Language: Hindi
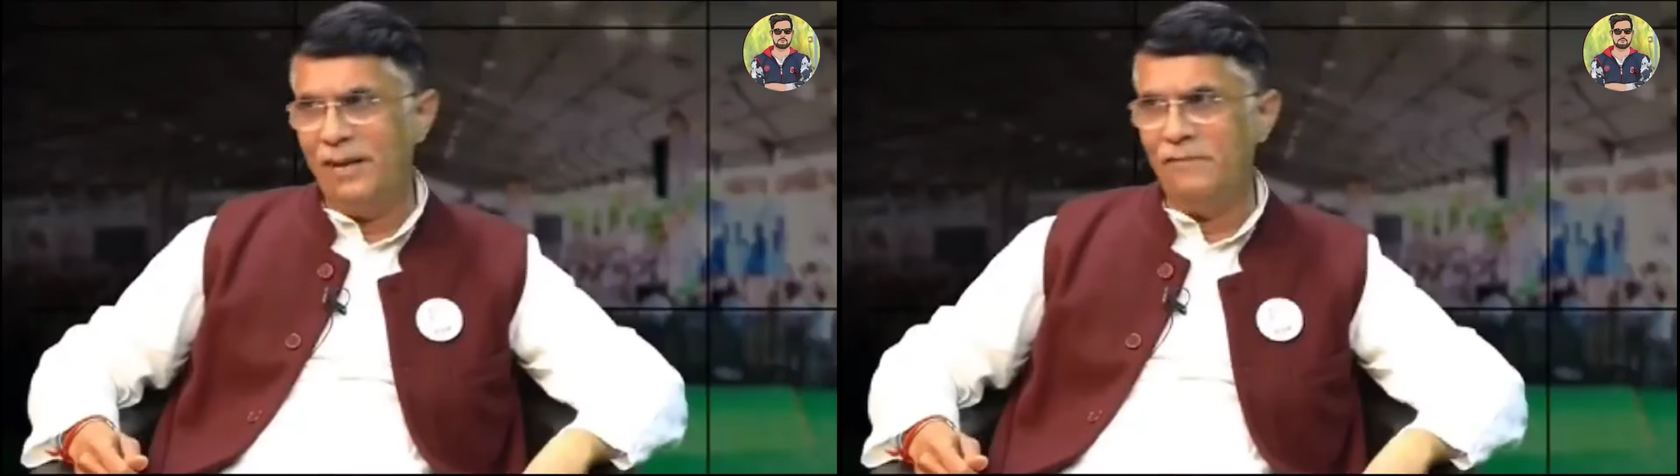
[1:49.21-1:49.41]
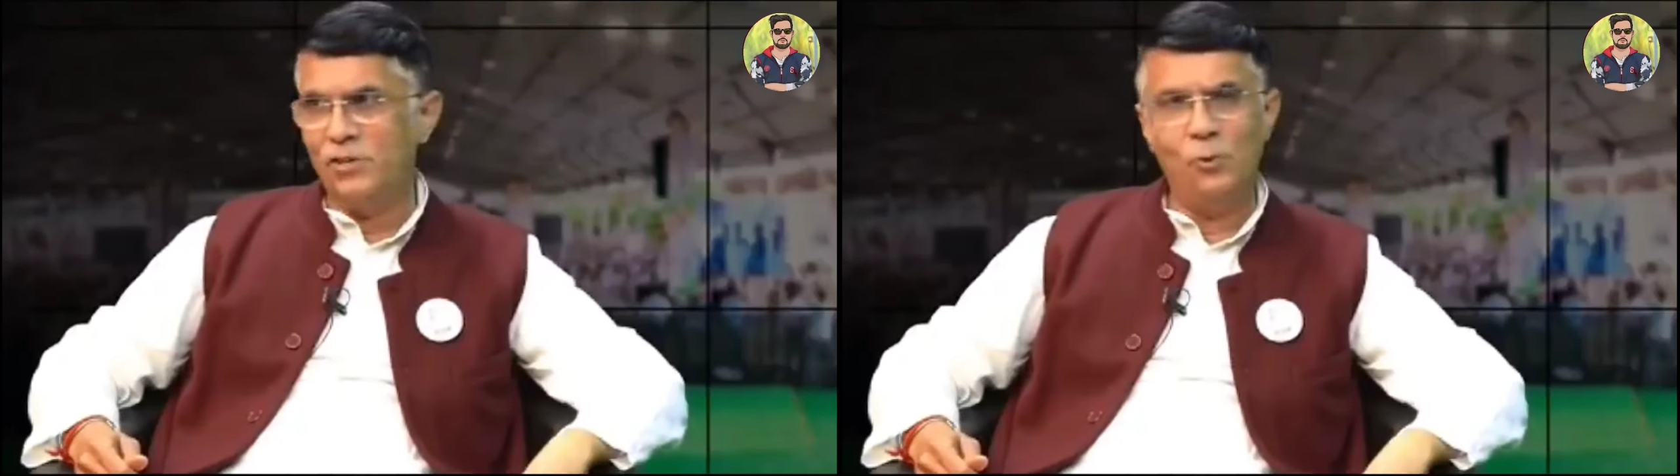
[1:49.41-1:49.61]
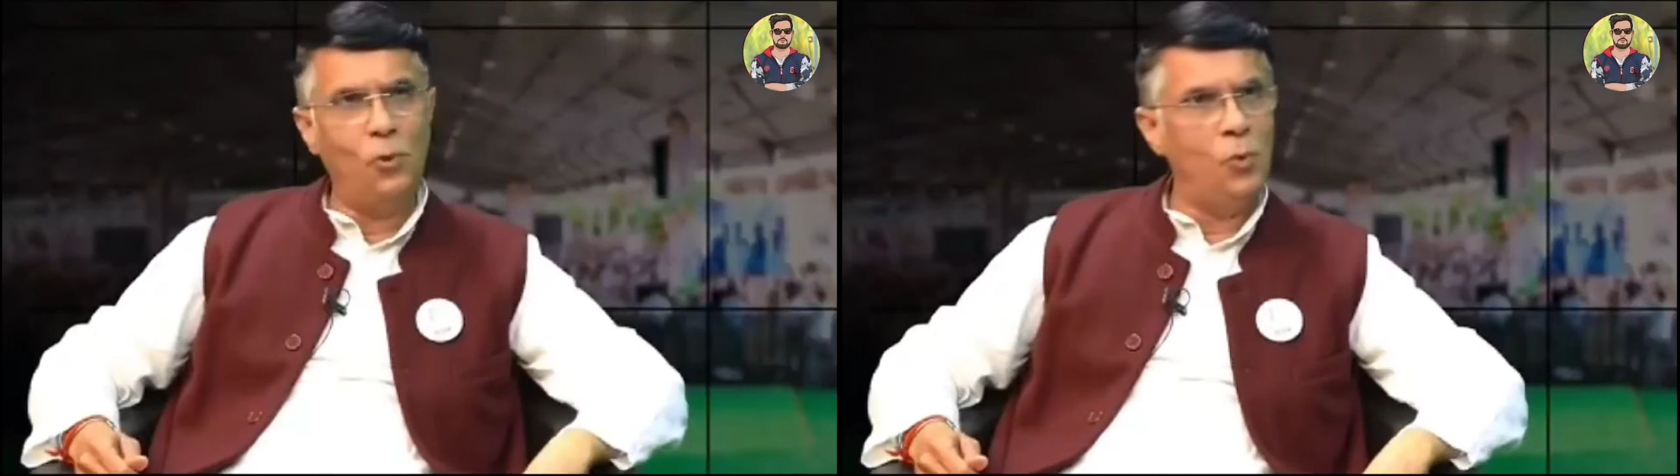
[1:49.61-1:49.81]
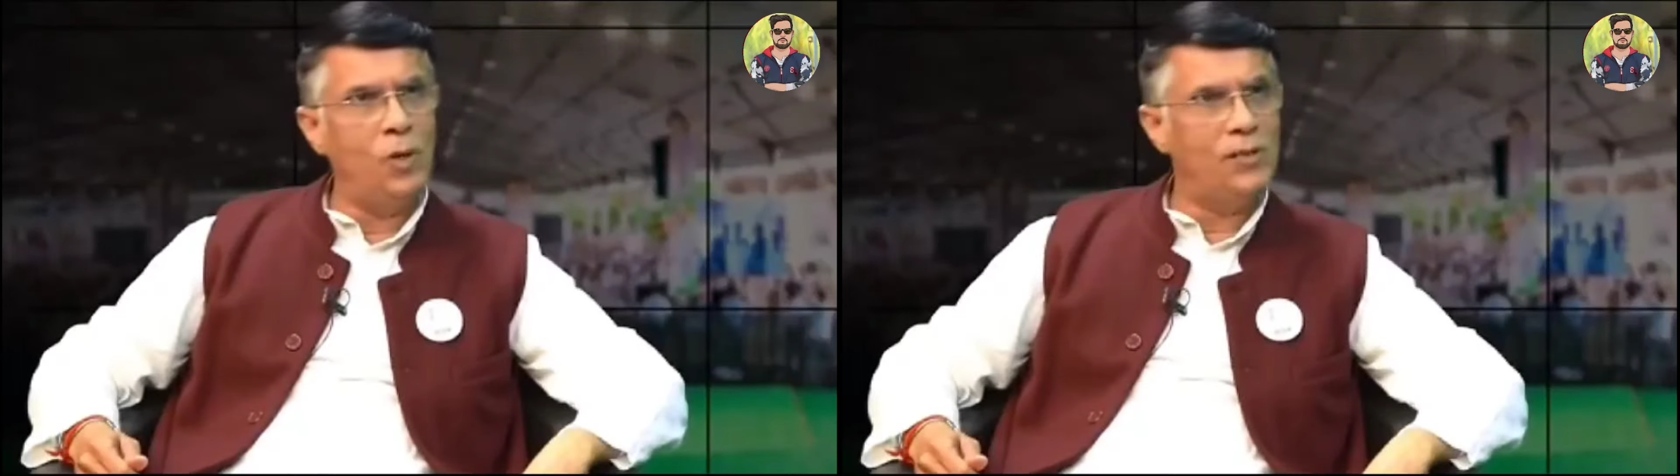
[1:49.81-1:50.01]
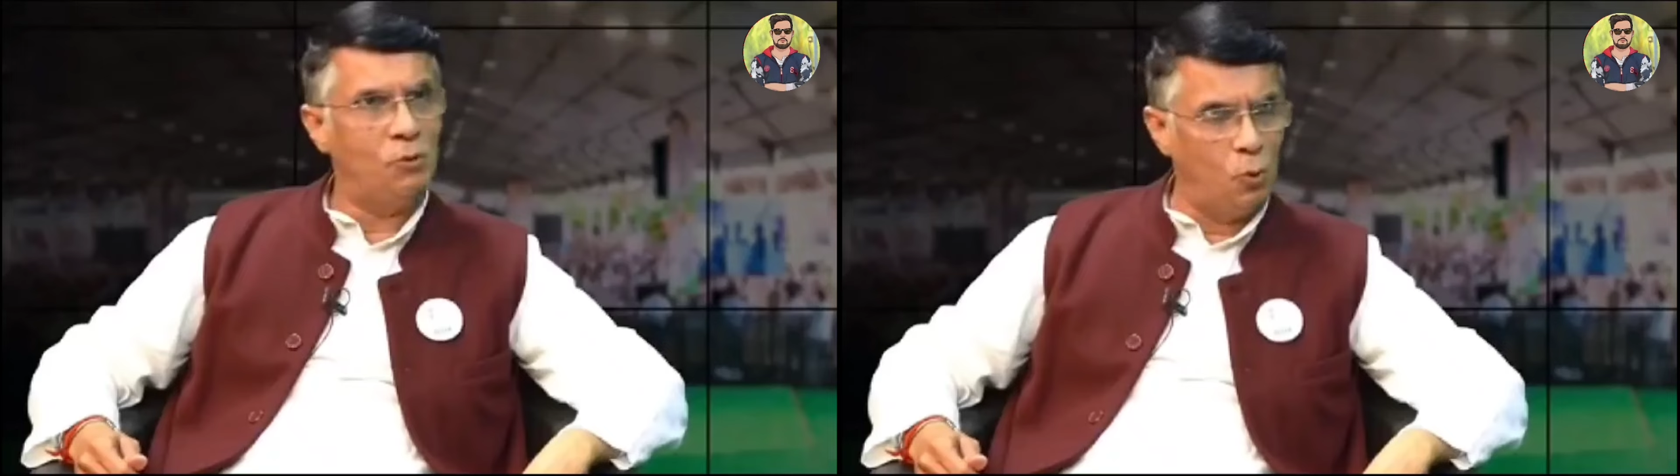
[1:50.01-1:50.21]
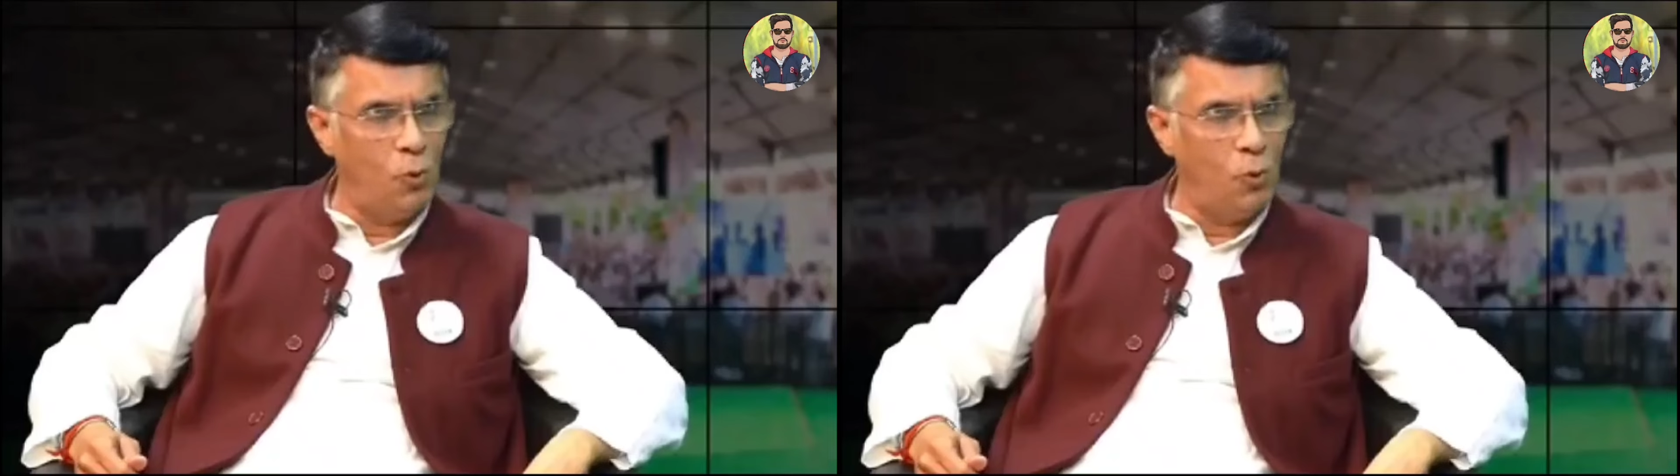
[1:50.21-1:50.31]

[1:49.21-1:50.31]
लगता है विश्व गुरु के जो